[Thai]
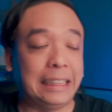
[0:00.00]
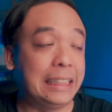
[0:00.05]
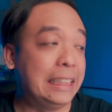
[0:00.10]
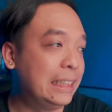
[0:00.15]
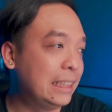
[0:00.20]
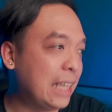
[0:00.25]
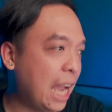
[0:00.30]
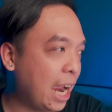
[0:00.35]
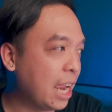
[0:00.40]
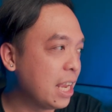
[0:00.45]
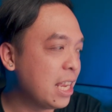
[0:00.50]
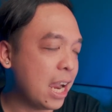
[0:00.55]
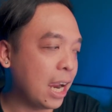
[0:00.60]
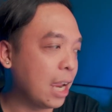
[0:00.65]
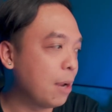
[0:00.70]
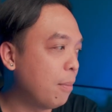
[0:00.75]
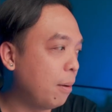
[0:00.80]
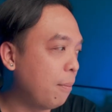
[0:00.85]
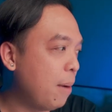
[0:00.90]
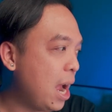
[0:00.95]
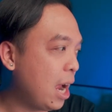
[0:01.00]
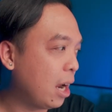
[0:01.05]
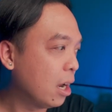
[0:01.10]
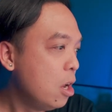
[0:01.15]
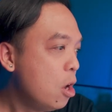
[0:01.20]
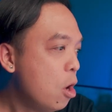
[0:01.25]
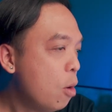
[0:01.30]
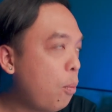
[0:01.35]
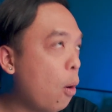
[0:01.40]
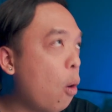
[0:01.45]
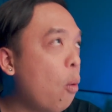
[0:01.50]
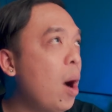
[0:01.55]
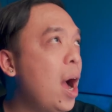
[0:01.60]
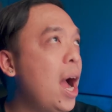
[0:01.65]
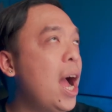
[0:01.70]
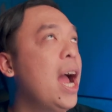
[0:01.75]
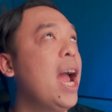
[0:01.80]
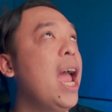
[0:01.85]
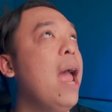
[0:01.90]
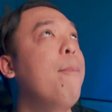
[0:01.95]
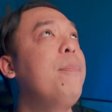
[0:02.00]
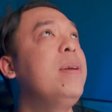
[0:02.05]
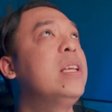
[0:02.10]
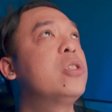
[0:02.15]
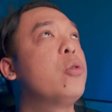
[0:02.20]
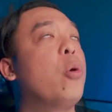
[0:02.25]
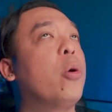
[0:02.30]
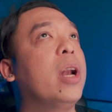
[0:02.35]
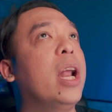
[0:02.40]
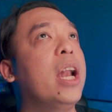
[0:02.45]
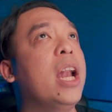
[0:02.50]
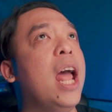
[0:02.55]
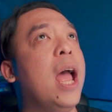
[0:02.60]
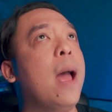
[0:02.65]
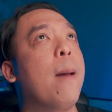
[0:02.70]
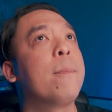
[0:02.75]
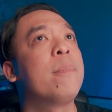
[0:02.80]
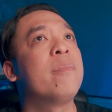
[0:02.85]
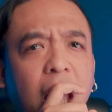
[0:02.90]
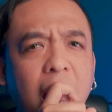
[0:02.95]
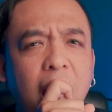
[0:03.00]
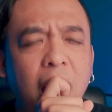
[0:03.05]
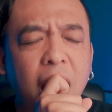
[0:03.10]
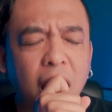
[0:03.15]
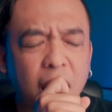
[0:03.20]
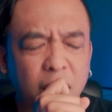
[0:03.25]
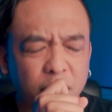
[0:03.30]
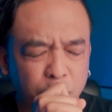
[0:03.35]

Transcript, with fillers: เออ อยากเห็นอยากเห็นมากๆ เพราะว่าเอพิโซดนั้นน่ะ ถ้า